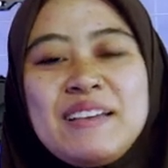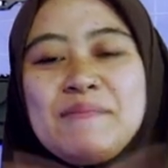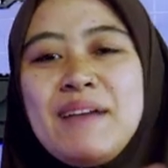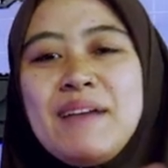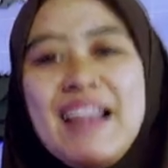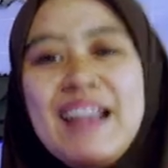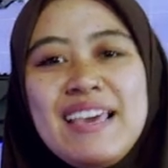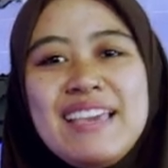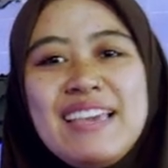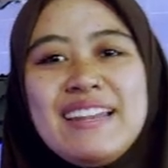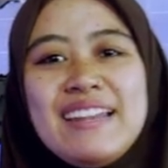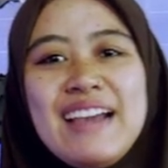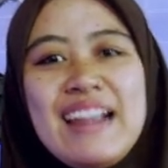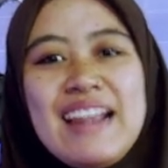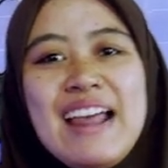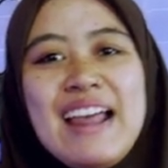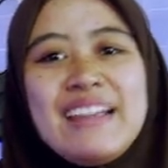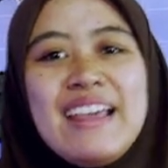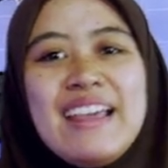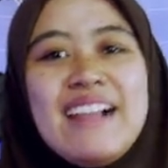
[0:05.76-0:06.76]
kembali lagi
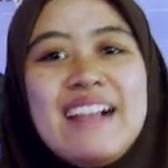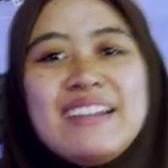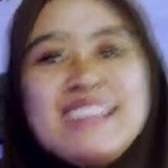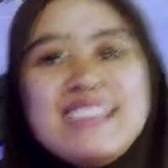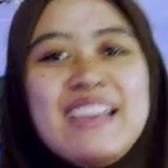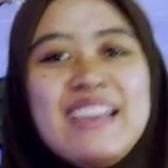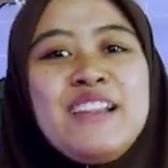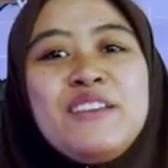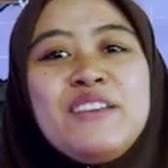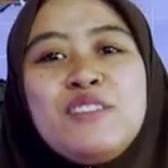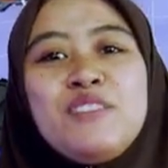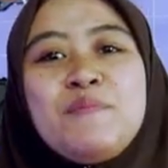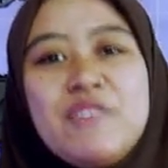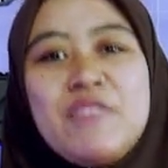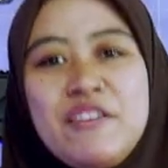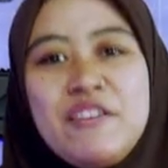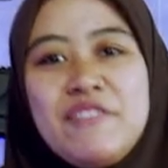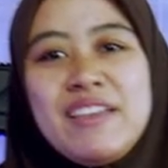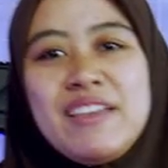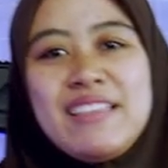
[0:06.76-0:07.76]
dengan Adel di channel Youtube
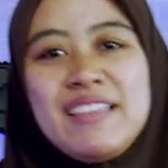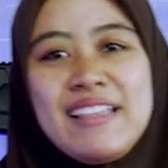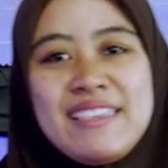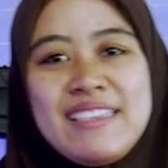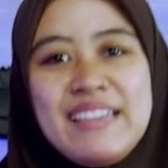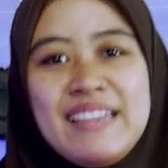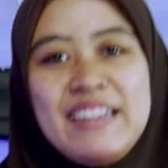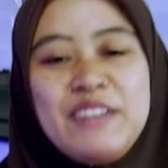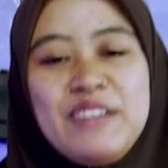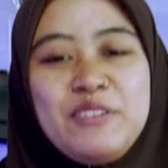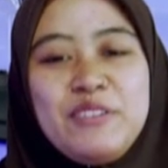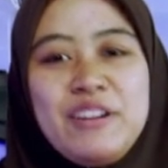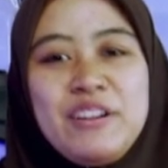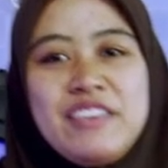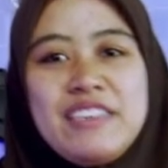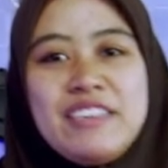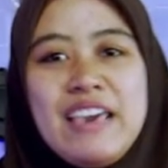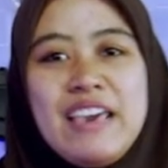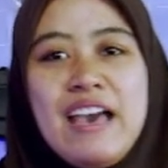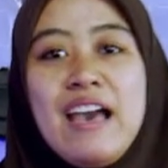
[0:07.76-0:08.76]
CV Trisen
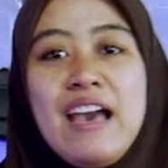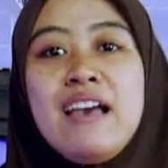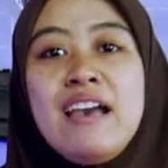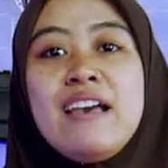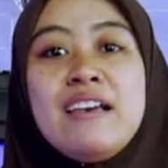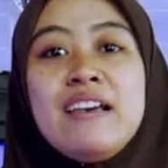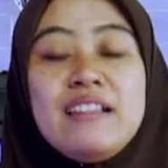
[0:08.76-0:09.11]
Indonesia.